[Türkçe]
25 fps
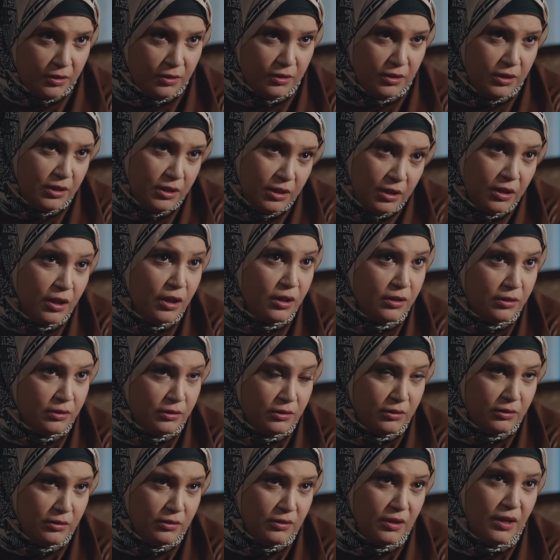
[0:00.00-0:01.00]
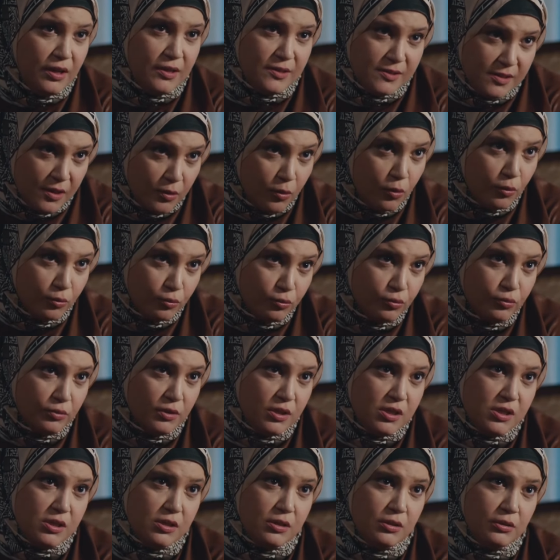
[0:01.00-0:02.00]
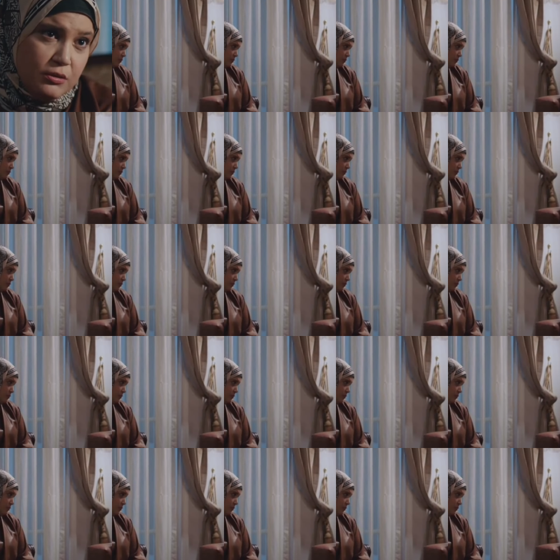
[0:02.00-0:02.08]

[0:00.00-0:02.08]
inanan tek sen olduğun için